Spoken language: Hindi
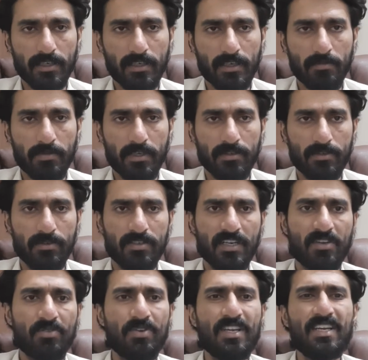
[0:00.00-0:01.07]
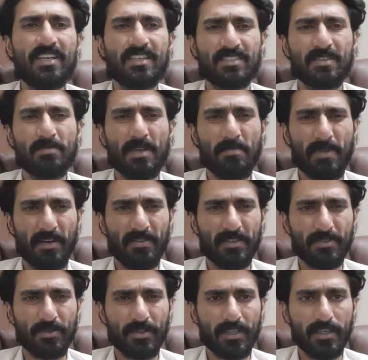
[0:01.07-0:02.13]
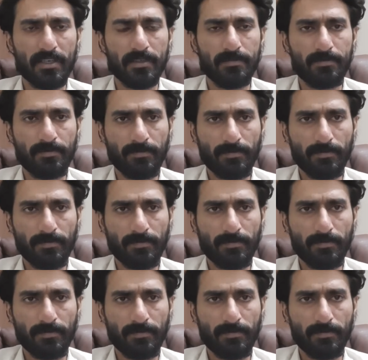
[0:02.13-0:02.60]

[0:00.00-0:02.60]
हैं इनके पास तो ड्रैकोनियन किस्म की पावर्स होती हैं